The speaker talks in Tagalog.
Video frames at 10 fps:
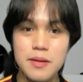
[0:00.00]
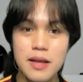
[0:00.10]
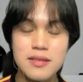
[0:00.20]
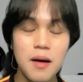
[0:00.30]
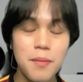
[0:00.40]

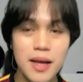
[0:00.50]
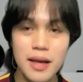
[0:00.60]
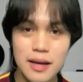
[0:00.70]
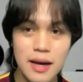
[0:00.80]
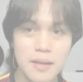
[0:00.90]
nasa
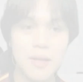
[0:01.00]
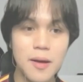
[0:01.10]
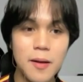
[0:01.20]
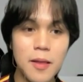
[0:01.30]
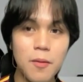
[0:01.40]
kapangyarihan.
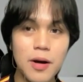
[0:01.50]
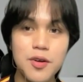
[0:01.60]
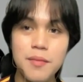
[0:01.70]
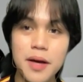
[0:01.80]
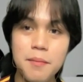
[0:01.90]
One
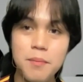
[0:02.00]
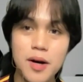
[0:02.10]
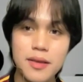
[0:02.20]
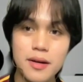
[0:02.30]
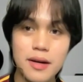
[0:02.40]
kong maging
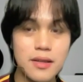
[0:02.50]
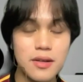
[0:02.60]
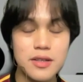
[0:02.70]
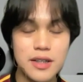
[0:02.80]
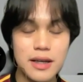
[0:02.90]
part ng greater